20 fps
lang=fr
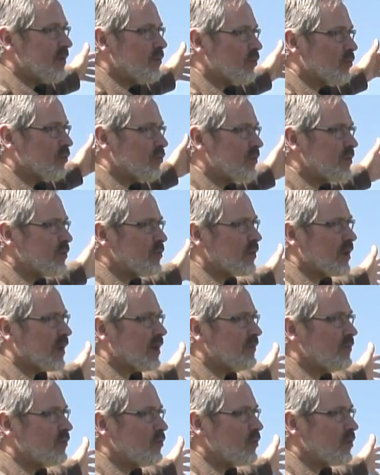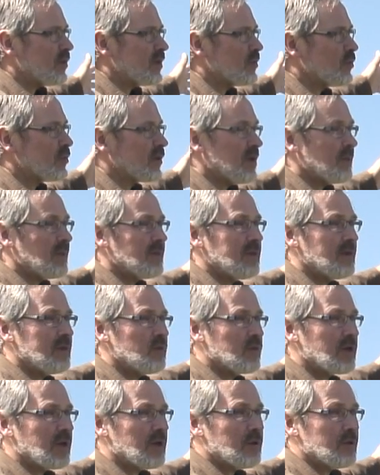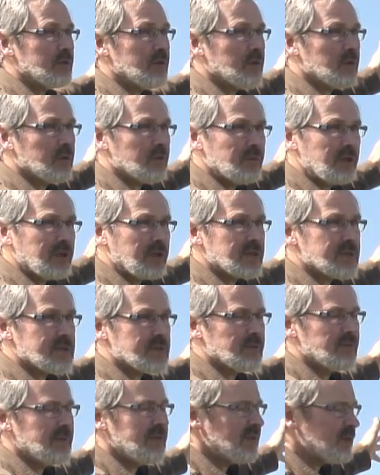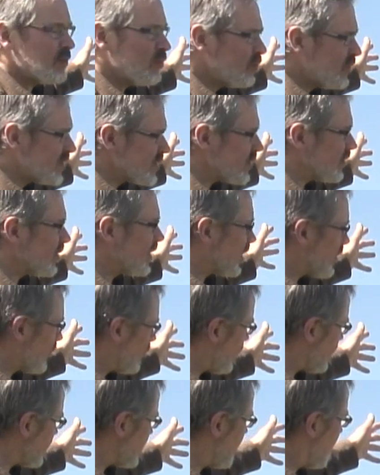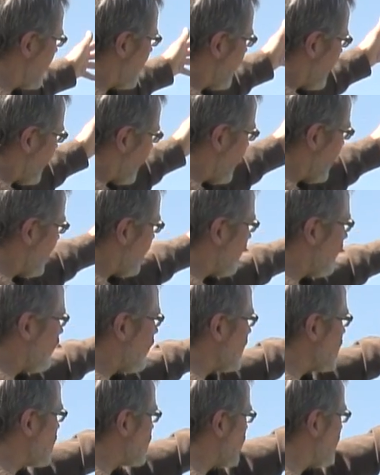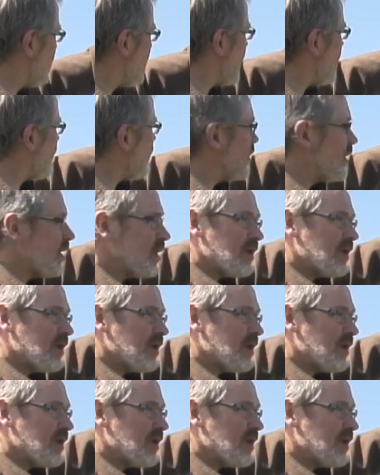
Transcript: une, donc une gravure qui montrait la bataille de Craon en 1814. Et on voit justement,